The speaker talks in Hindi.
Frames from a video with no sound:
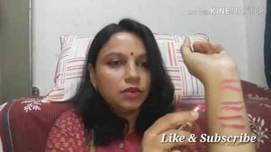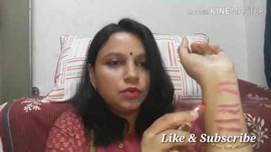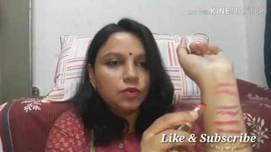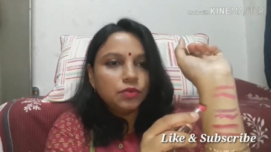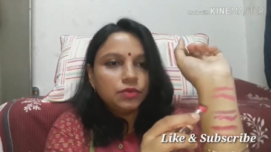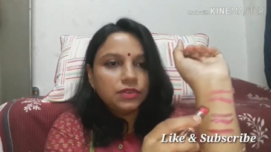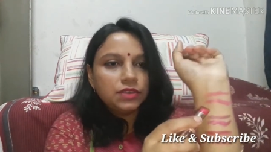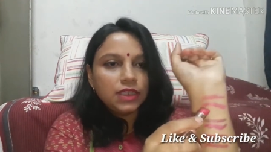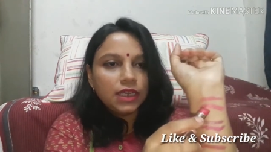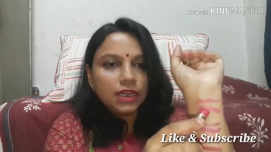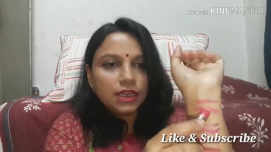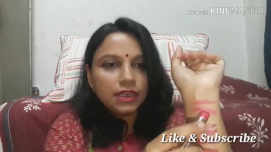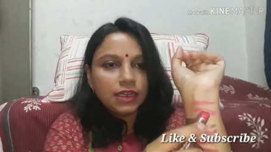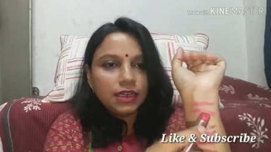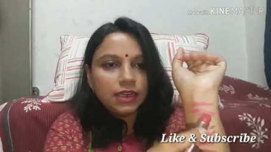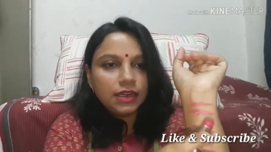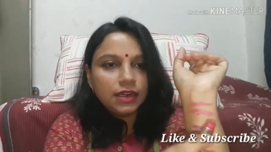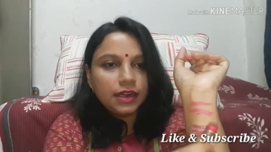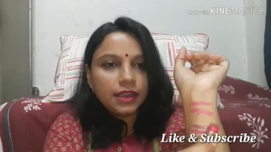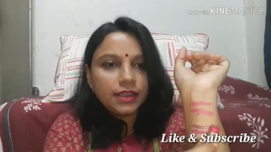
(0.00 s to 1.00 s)
उमदा
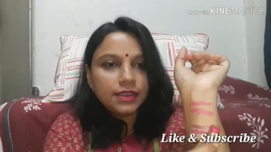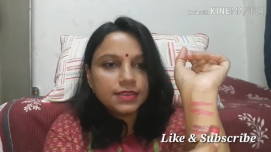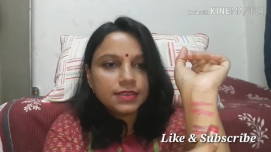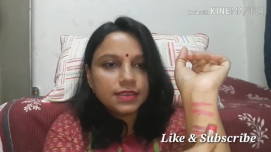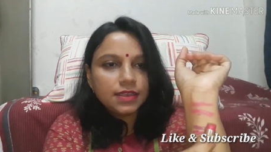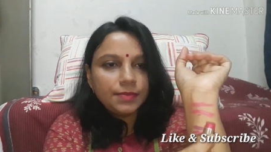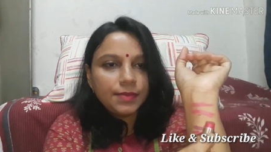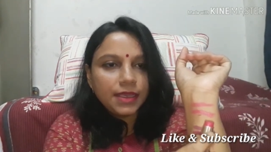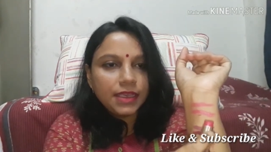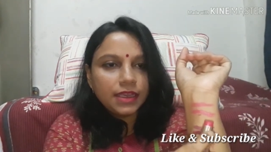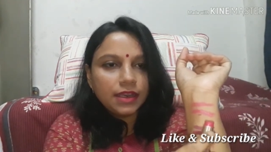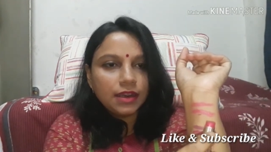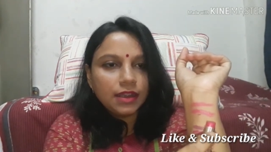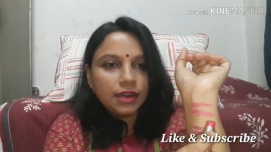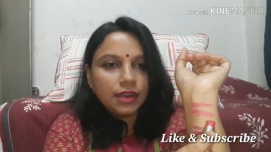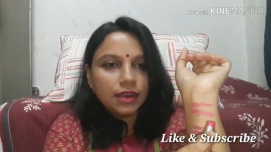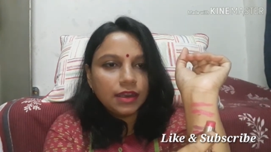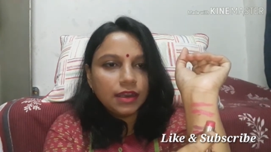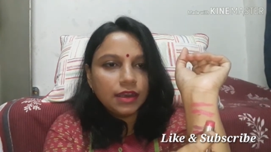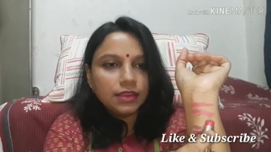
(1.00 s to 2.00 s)
कलर है इसका मैं यहाँ
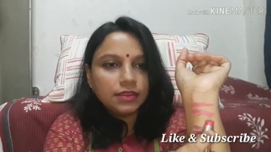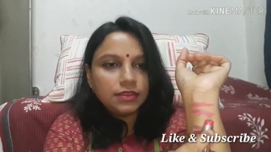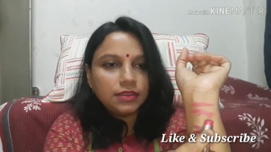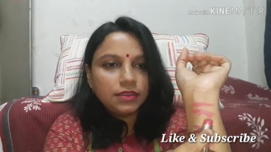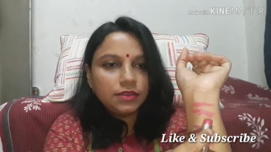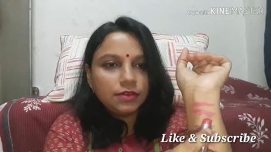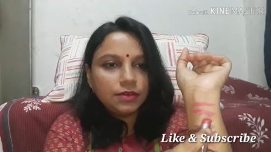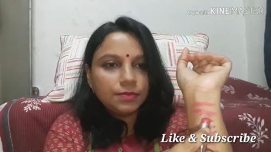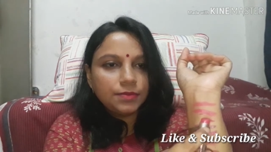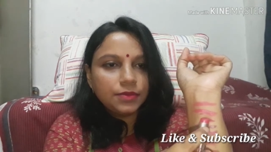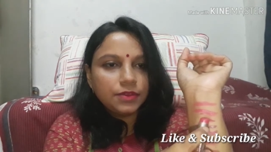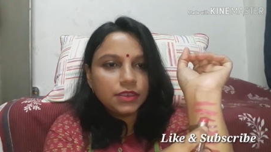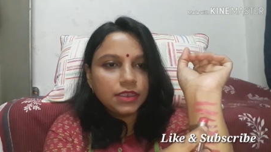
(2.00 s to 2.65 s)
लगाती हूँ